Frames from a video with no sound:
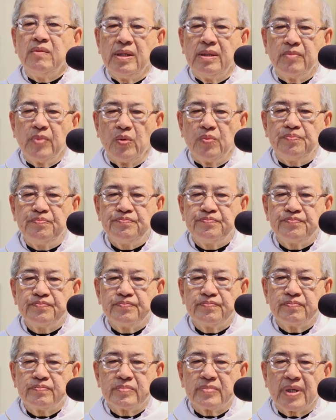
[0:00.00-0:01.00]
linh mục
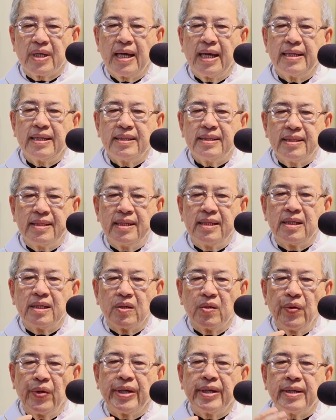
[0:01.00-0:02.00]
Ngài đã
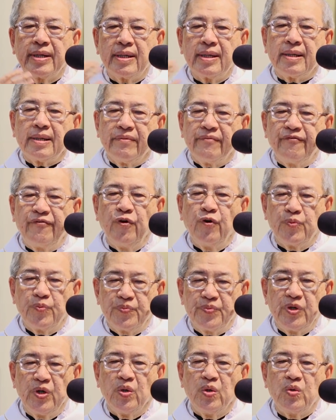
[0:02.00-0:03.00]
tình nguyện phục
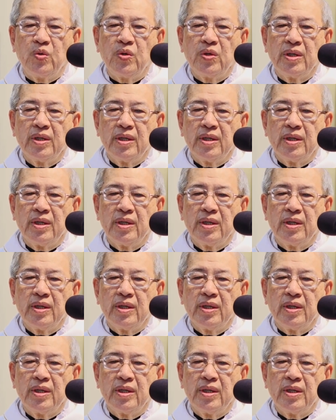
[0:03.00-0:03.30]
vụ